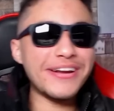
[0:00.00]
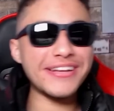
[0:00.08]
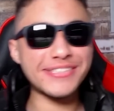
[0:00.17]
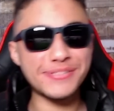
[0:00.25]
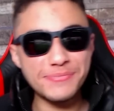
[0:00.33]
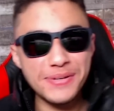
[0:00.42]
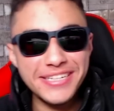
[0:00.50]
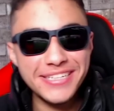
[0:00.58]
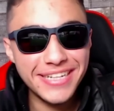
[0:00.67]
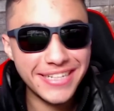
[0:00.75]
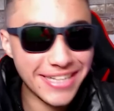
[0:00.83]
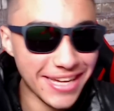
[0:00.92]

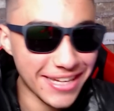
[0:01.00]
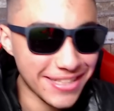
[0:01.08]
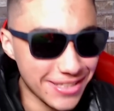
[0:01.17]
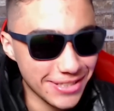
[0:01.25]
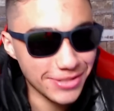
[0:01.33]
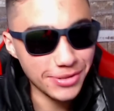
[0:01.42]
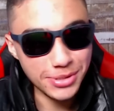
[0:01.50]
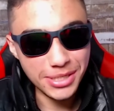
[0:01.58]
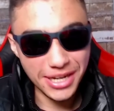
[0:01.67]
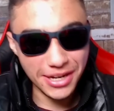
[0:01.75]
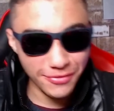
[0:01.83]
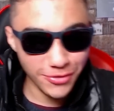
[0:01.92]
ورسميا نادي
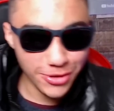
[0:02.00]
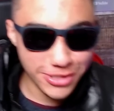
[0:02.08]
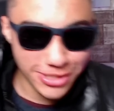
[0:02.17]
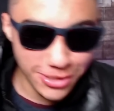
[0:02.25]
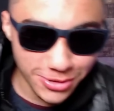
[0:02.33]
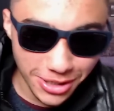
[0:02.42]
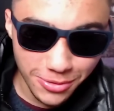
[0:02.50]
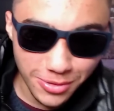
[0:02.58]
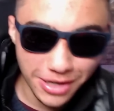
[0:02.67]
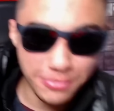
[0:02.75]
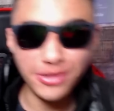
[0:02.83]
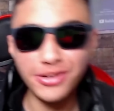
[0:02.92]
نوتنغهام فورست
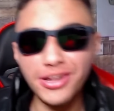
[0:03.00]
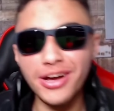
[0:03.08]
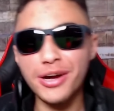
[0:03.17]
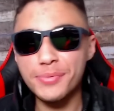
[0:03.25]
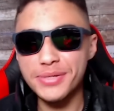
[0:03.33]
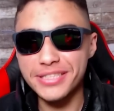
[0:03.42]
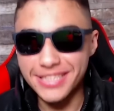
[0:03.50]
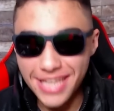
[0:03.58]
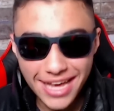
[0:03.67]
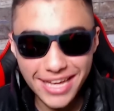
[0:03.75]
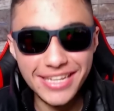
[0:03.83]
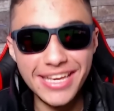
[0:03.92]
يتوج باللقب
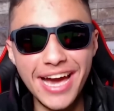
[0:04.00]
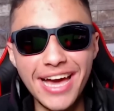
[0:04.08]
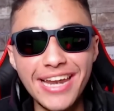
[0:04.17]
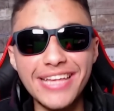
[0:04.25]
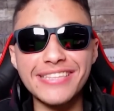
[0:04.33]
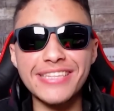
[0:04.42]
الثاني على